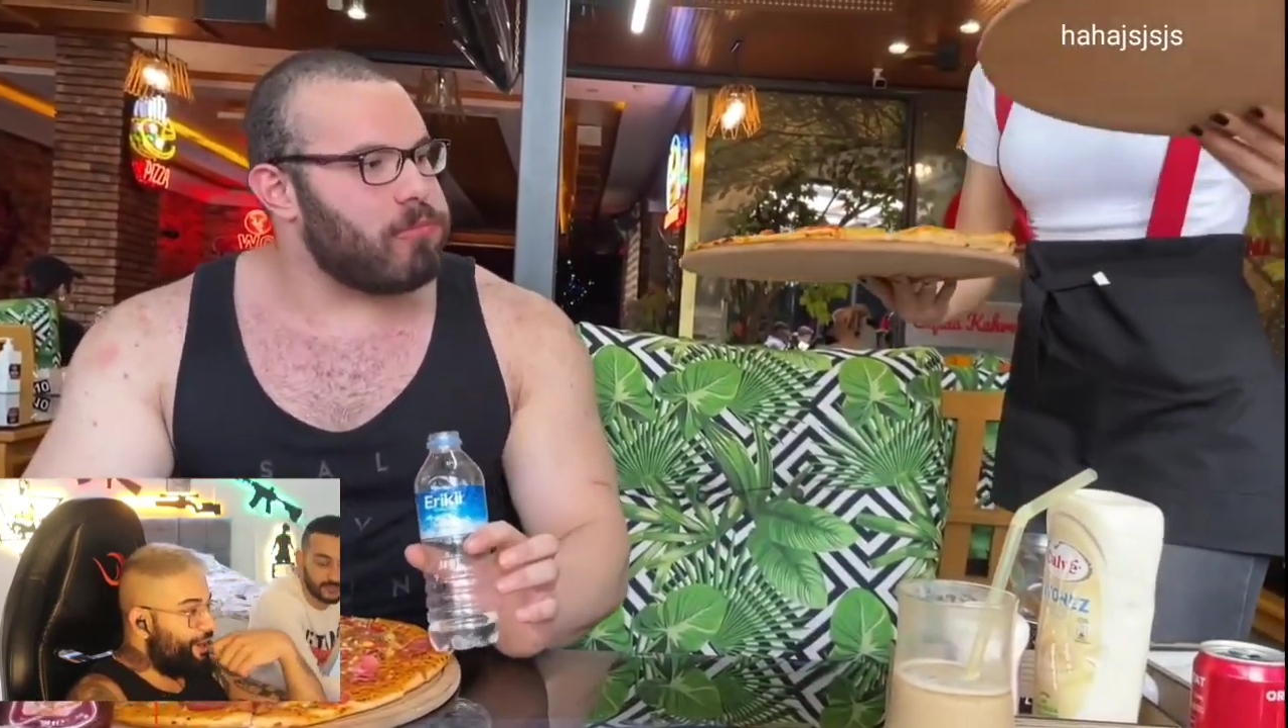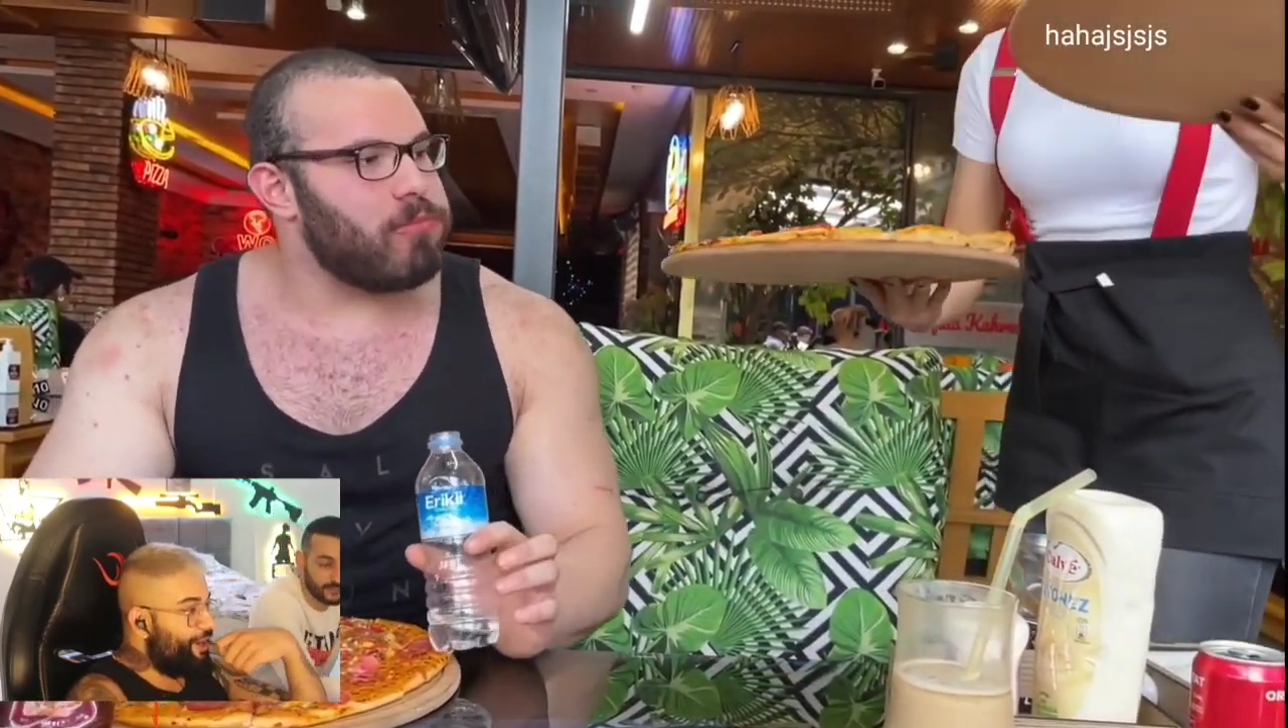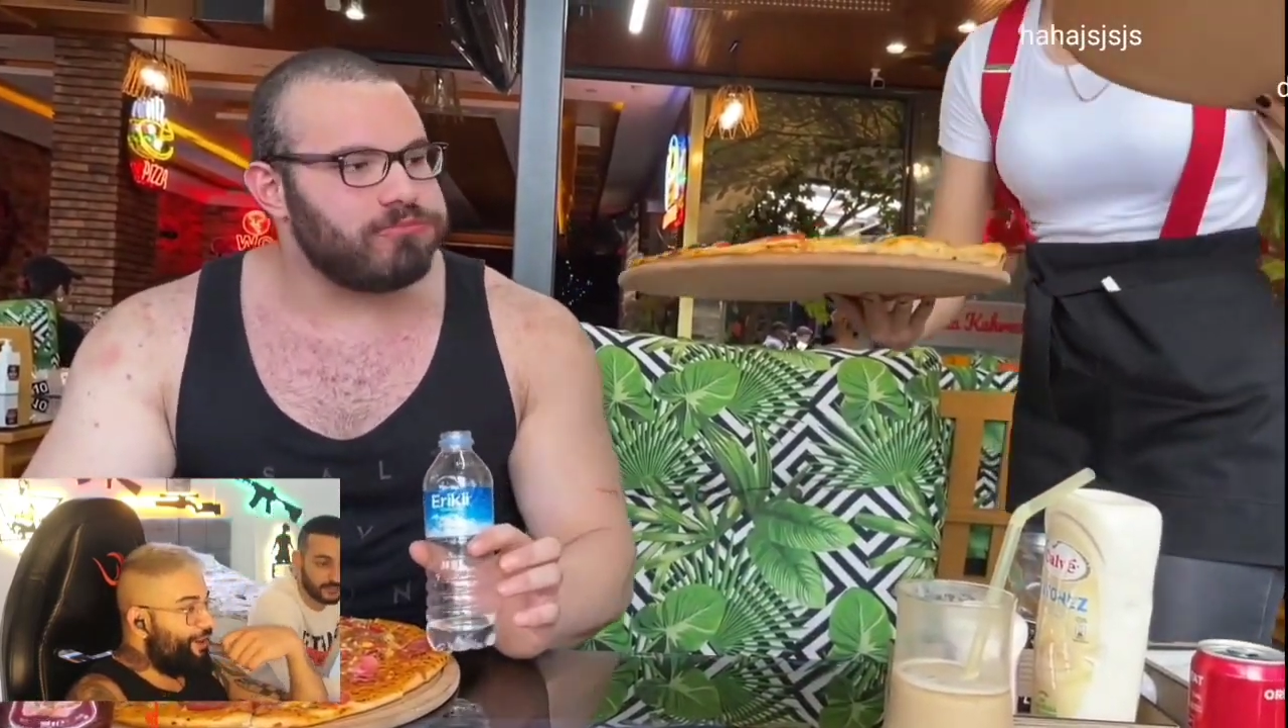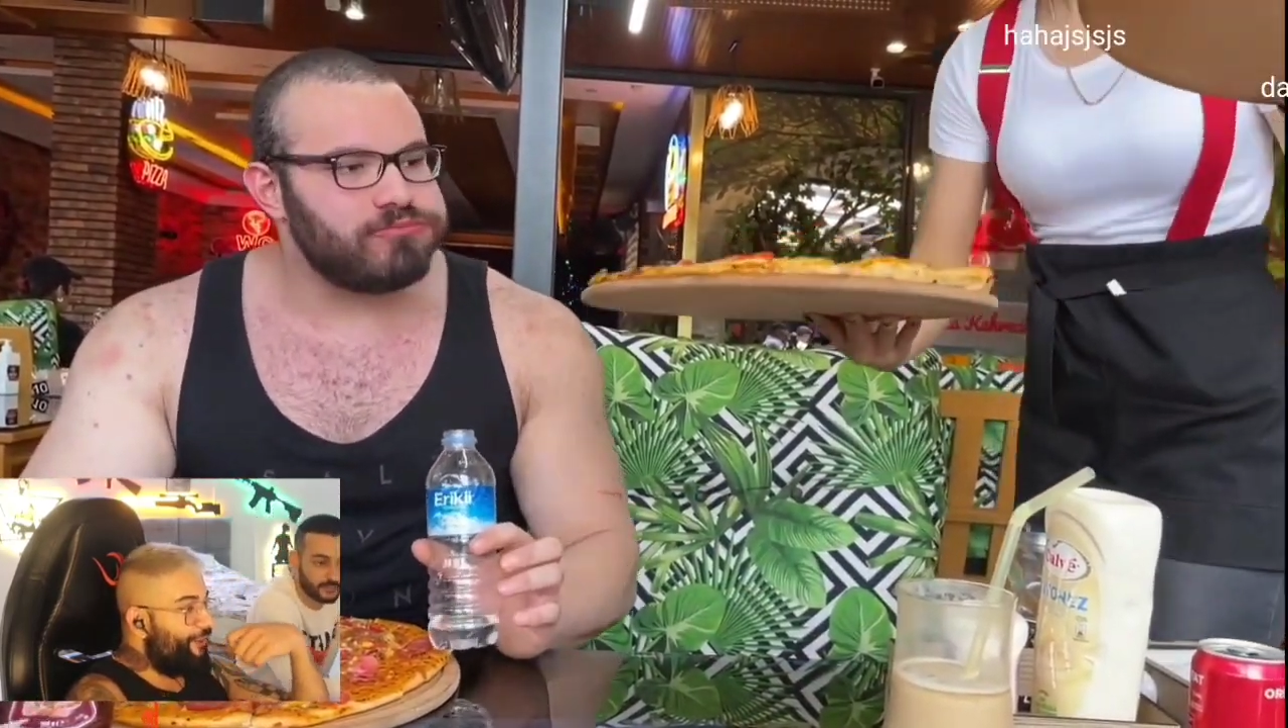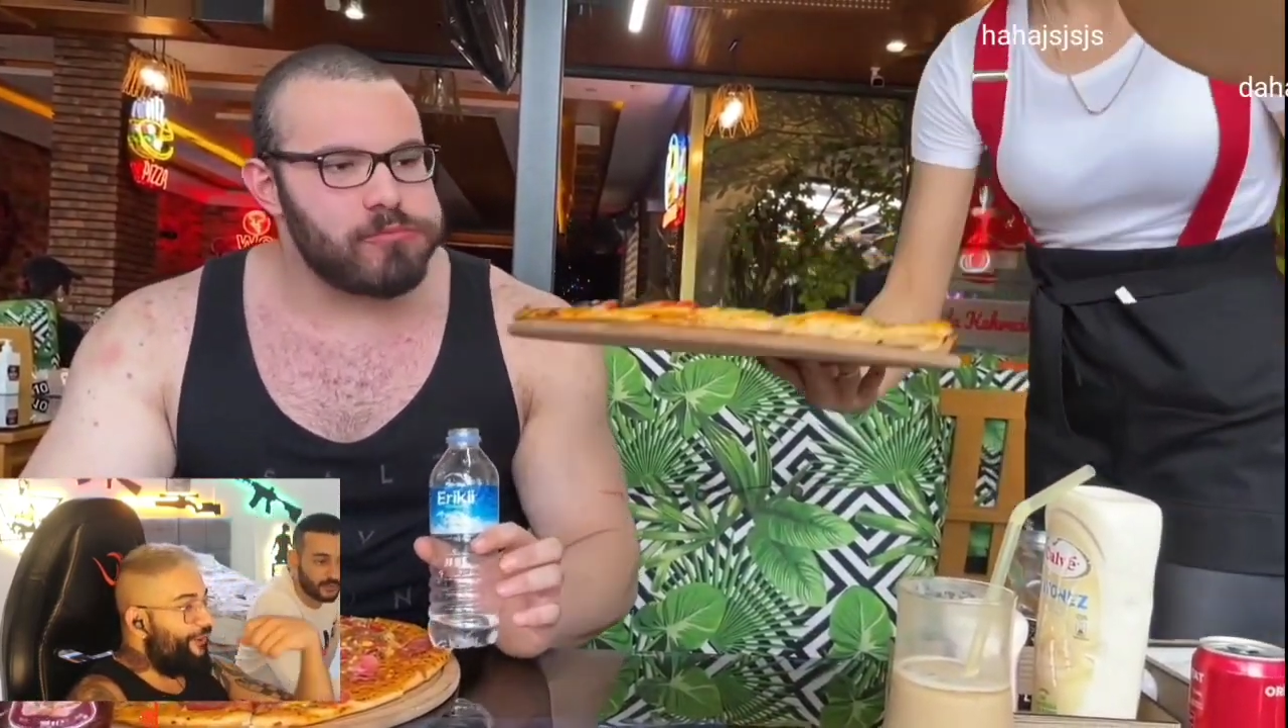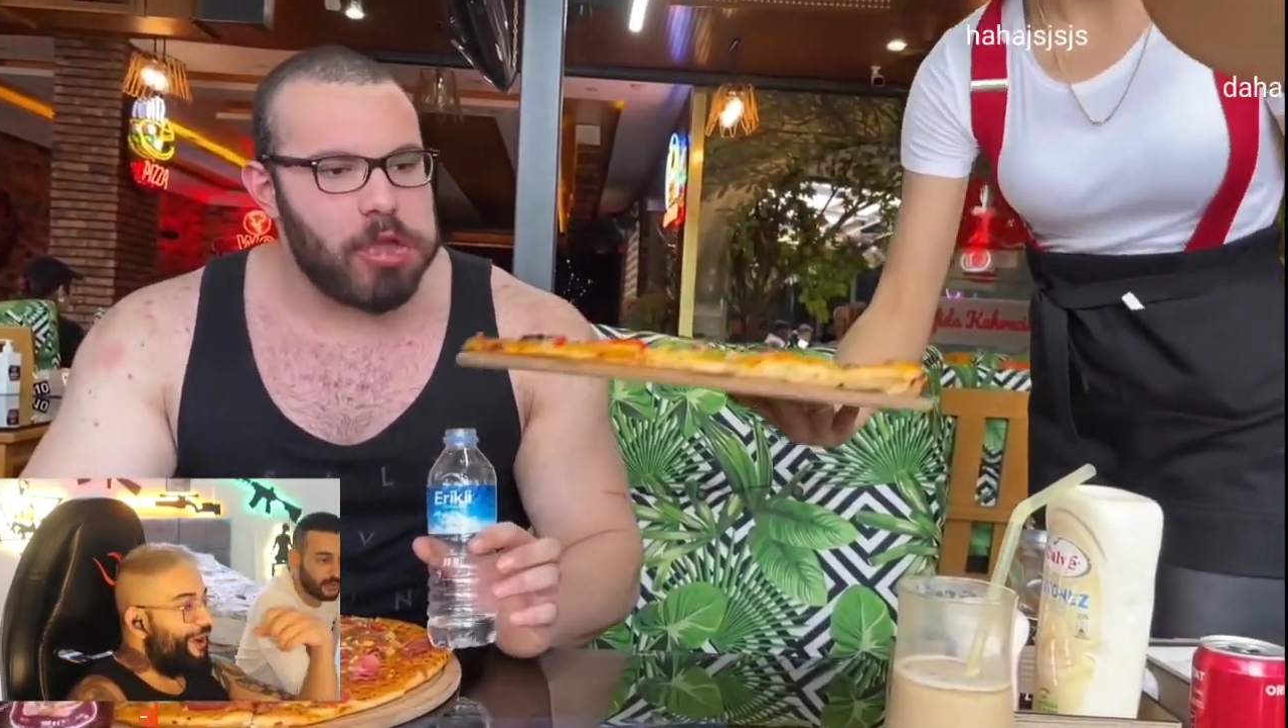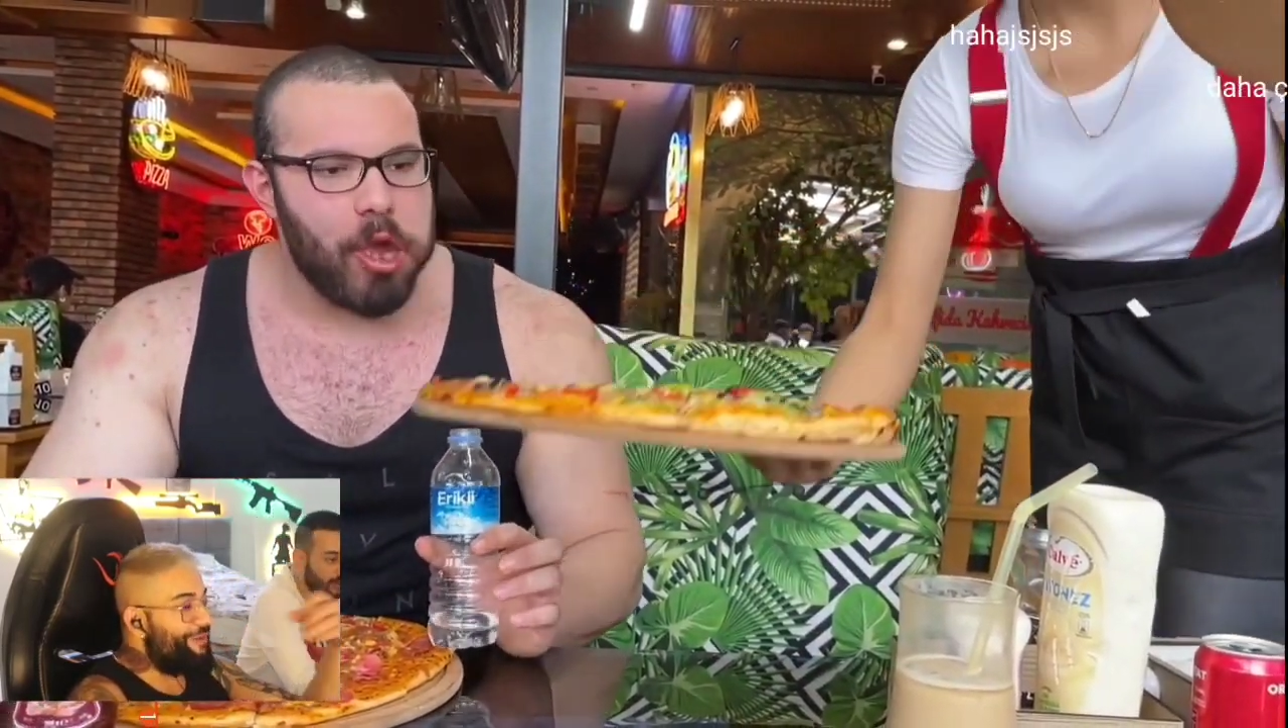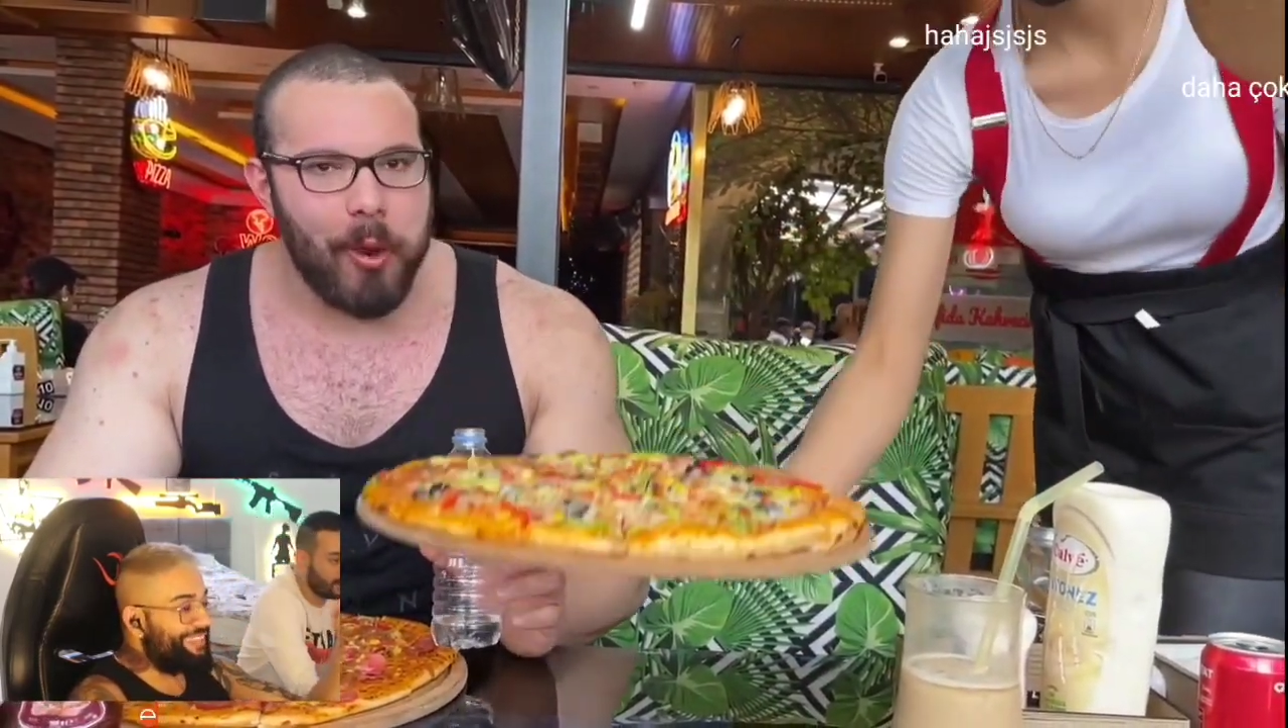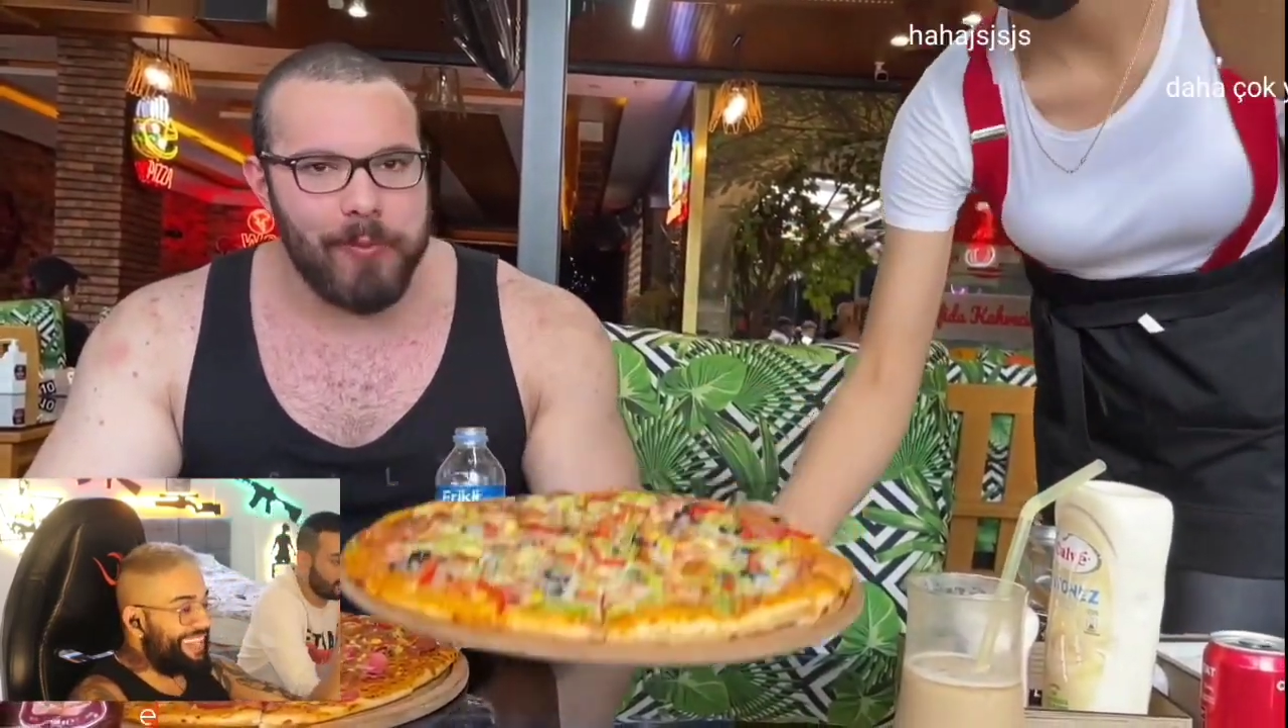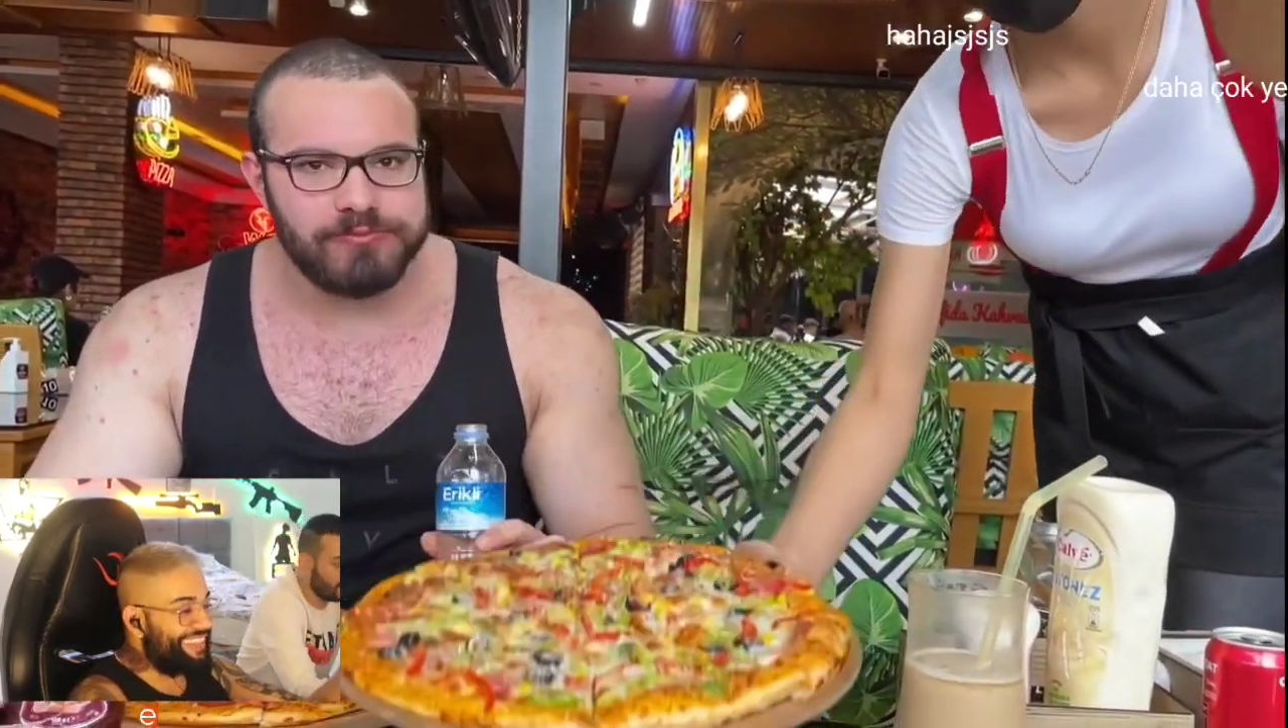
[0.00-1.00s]
Oha bir
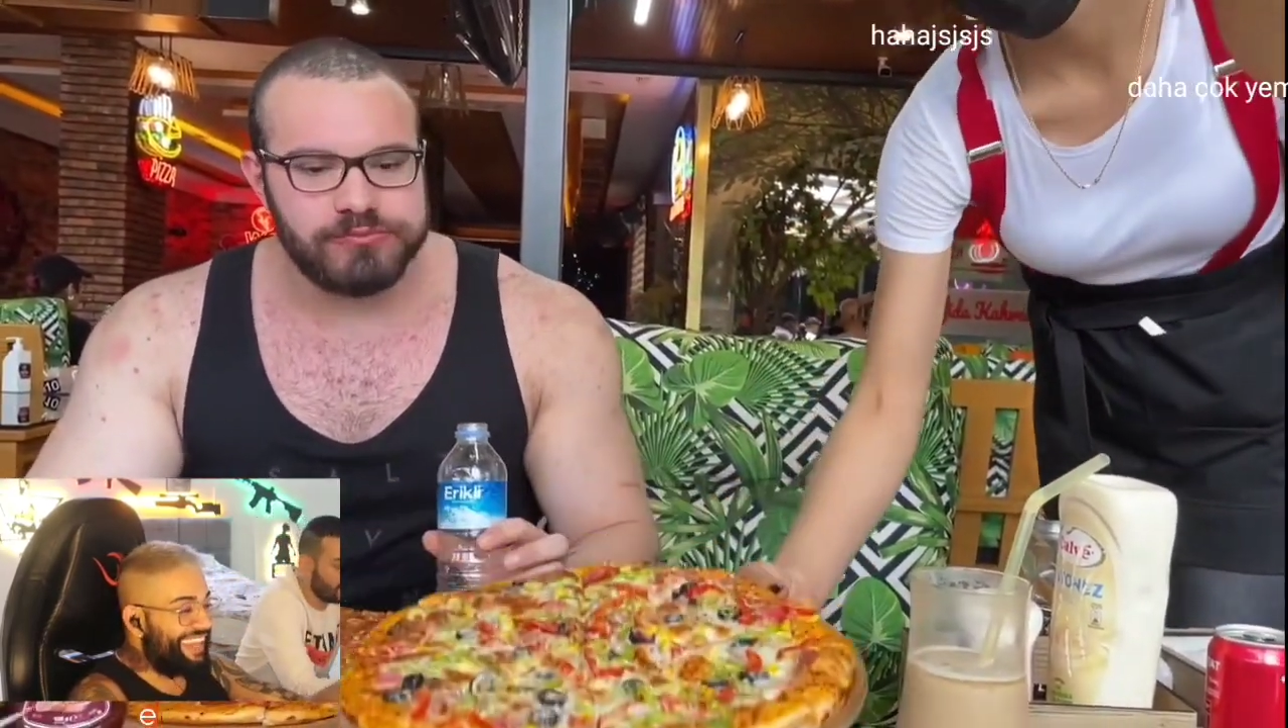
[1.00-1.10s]
tane daha